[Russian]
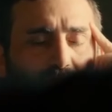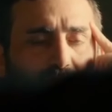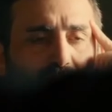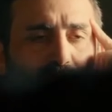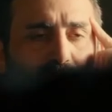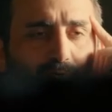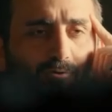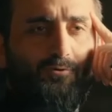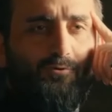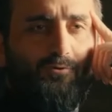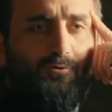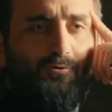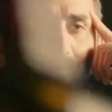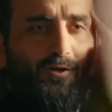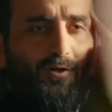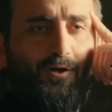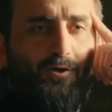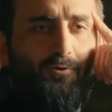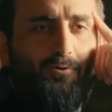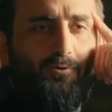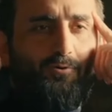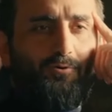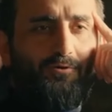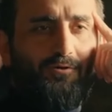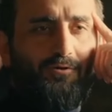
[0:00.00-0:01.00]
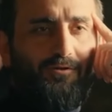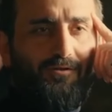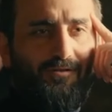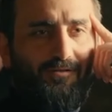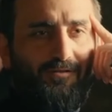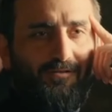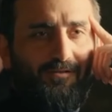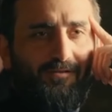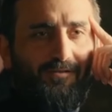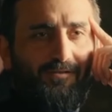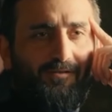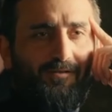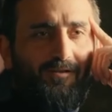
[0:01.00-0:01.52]
Вы же он хороший,
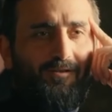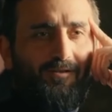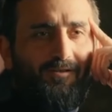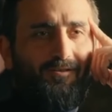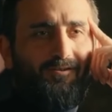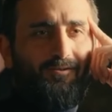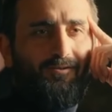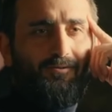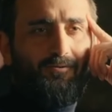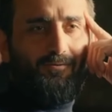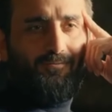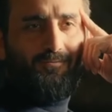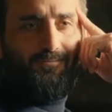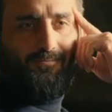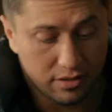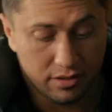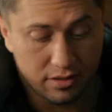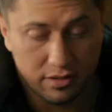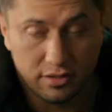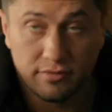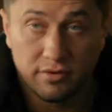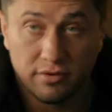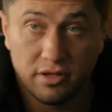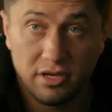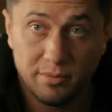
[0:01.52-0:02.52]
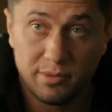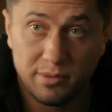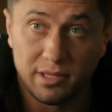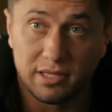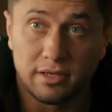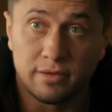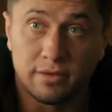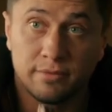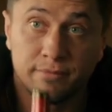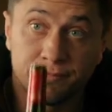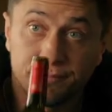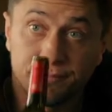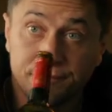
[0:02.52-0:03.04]
если следил. Это твои
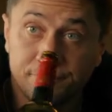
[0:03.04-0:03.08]
ребята?